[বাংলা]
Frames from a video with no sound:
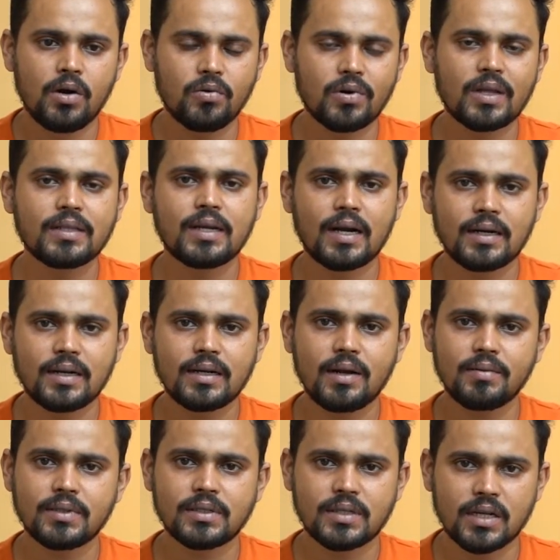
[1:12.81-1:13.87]
ওনাদের আন্ডারে
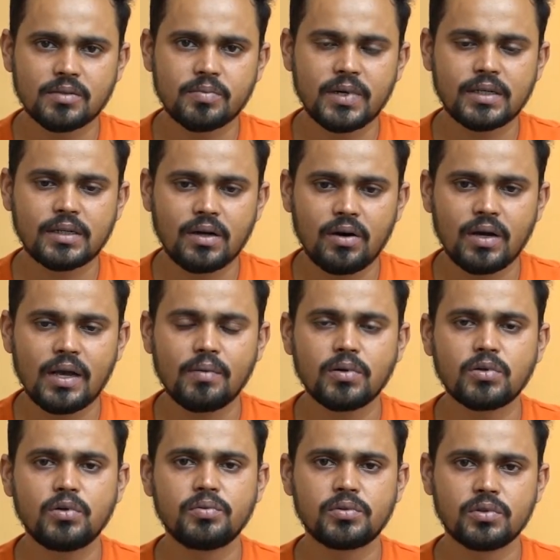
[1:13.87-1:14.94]
আমাদের ট্রান্সপ্লান্টটা হয় এবং
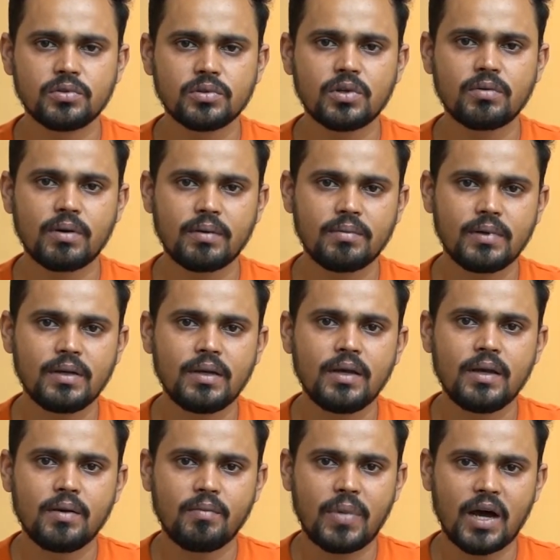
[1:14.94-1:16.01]
খুব সুন্দরভাবে
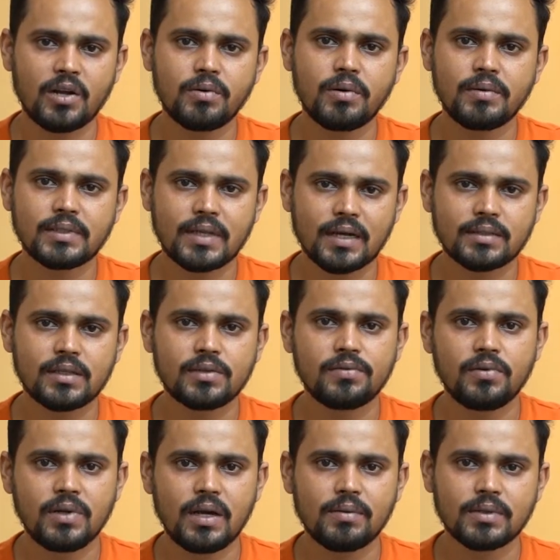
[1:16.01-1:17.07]
ভালোভাবে
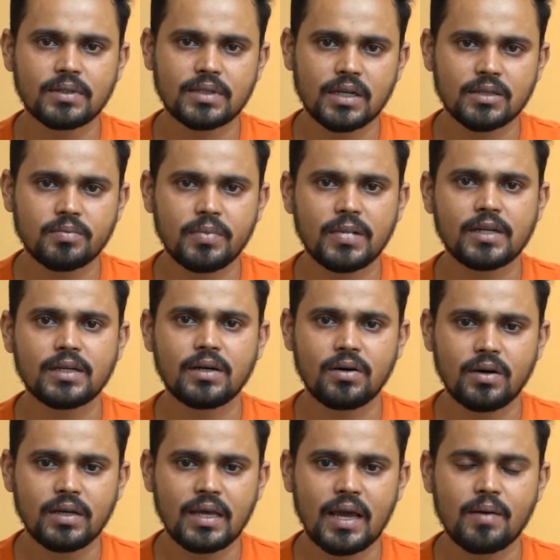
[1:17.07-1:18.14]
সাকসেসফুলি আমাদের ট্রান্সপ্লান্টটা
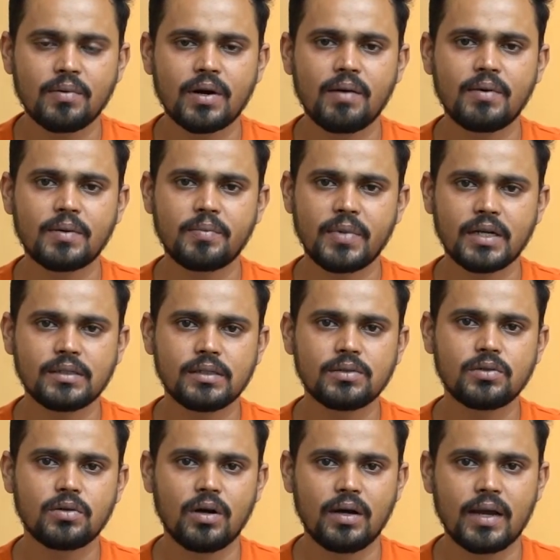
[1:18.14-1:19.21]
হয় এবং আমার পেশেন্ট
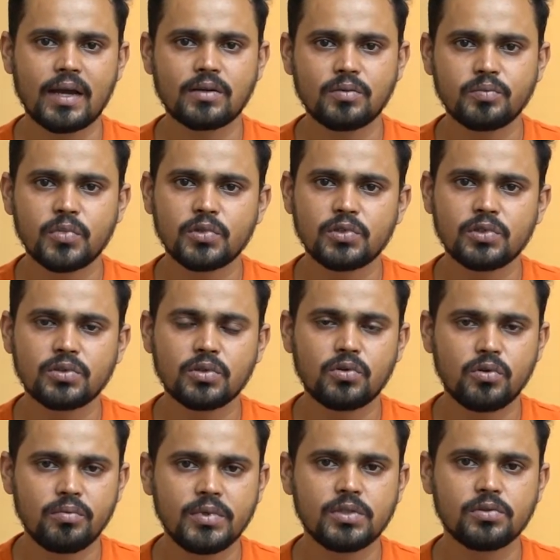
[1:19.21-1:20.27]
এখন পর্যন্ত
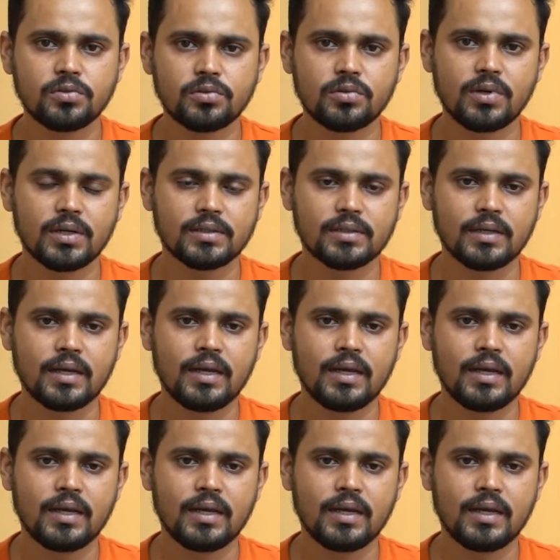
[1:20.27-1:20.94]
খুবই সুস্থ আছে